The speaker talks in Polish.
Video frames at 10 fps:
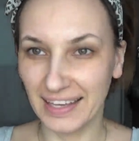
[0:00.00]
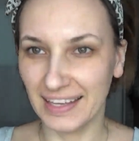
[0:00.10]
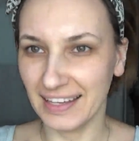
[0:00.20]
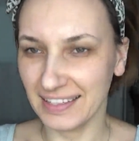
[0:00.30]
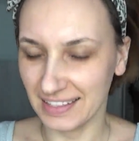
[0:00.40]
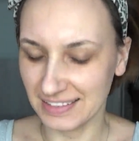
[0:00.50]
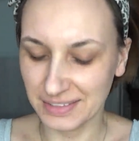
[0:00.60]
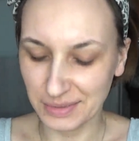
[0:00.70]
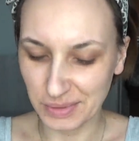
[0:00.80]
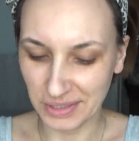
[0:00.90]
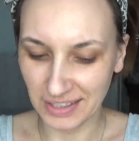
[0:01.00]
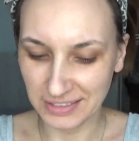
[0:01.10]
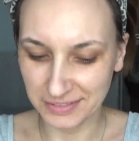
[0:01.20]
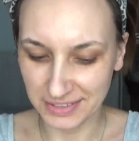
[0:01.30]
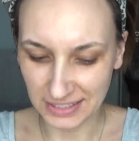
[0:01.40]
Hej, hej, dzień dobry
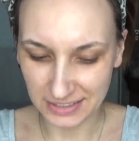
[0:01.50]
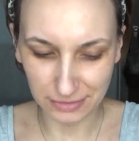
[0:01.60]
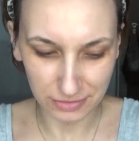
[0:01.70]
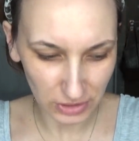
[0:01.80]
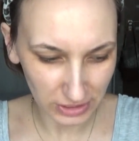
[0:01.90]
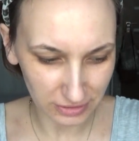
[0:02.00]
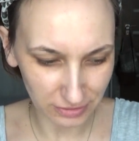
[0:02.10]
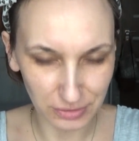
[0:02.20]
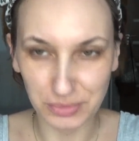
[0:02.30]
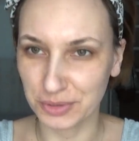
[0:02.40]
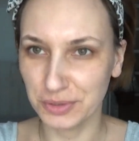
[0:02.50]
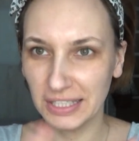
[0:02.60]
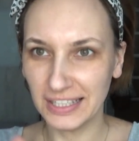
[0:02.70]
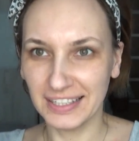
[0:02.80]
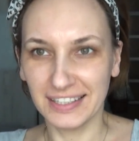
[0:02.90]
kochani, witajcie w kolejnym filmiku.
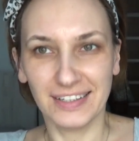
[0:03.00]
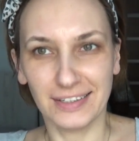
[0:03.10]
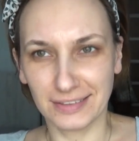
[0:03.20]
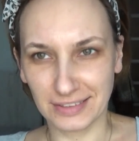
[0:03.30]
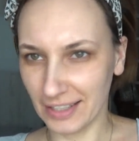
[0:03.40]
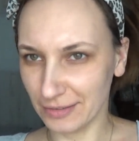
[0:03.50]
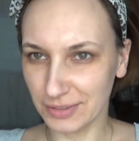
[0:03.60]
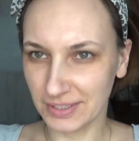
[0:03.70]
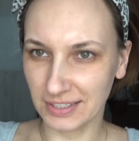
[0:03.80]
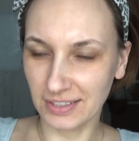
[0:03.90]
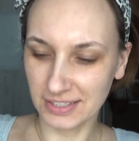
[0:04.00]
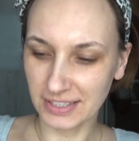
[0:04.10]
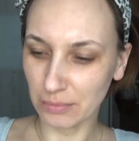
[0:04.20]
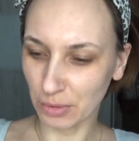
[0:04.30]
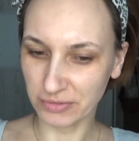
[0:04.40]
Tak dawno tak nie
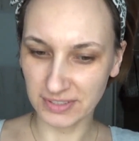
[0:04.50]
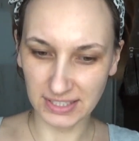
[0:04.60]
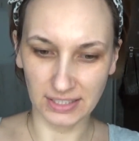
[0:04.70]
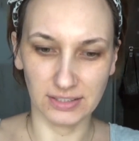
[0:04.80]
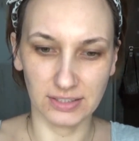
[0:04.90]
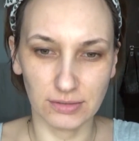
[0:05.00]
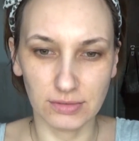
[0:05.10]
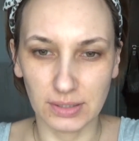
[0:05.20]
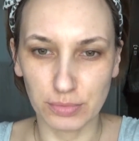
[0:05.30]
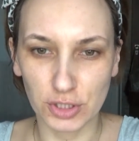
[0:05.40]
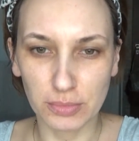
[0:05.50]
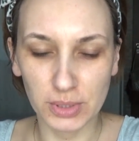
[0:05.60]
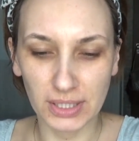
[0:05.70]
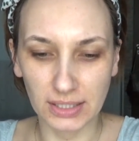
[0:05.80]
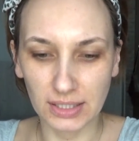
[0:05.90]
siedziałam oficjalnie tak tutaj przy
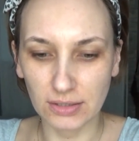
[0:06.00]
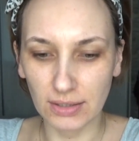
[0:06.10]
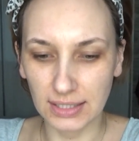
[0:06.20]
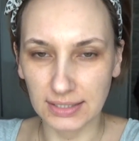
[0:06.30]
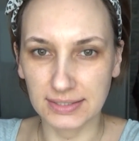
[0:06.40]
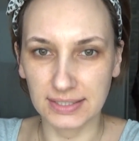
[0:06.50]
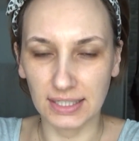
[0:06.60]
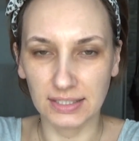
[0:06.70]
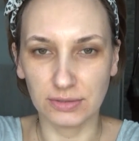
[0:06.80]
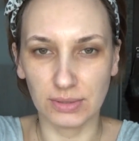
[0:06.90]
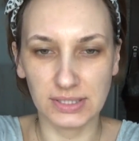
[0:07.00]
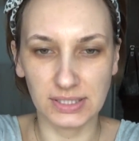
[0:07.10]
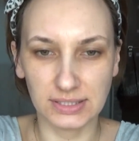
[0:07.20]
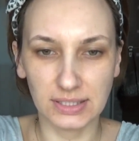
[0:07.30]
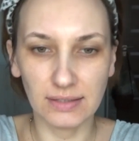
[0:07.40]
mojej toaletce, ale
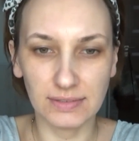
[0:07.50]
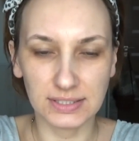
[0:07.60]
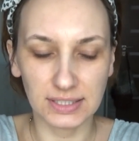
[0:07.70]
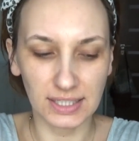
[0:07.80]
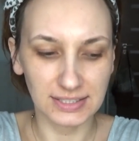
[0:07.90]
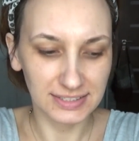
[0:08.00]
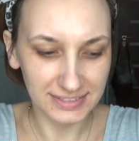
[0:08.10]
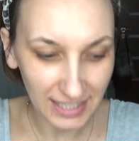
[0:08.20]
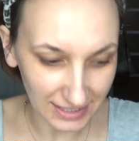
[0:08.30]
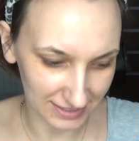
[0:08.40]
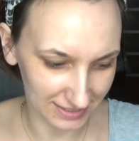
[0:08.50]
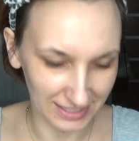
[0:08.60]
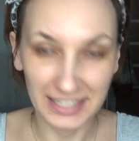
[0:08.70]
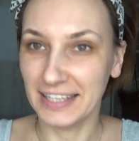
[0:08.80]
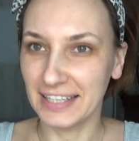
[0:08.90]
słuchajcie, chcę dla Was nagrać
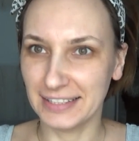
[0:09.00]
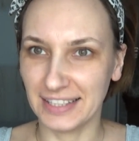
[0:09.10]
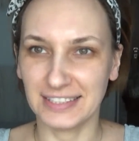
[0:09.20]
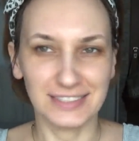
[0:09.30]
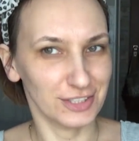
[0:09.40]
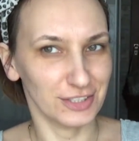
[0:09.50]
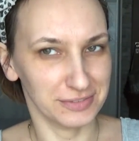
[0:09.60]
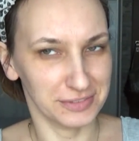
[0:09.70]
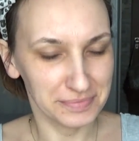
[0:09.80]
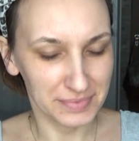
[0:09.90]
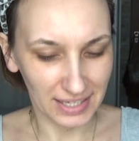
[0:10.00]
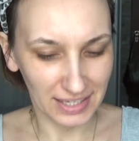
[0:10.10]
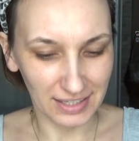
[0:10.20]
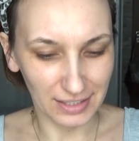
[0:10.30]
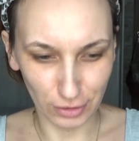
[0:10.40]
test. Test na żywo.
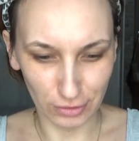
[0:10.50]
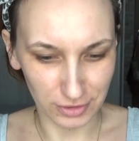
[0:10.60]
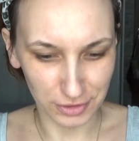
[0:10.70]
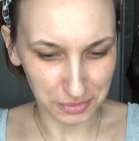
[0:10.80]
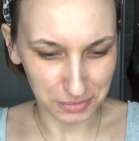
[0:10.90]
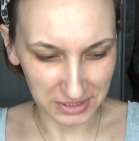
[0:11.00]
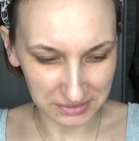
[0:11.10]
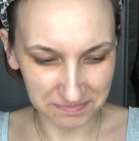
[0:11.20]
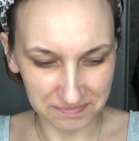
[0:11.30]
Nowość u mnie.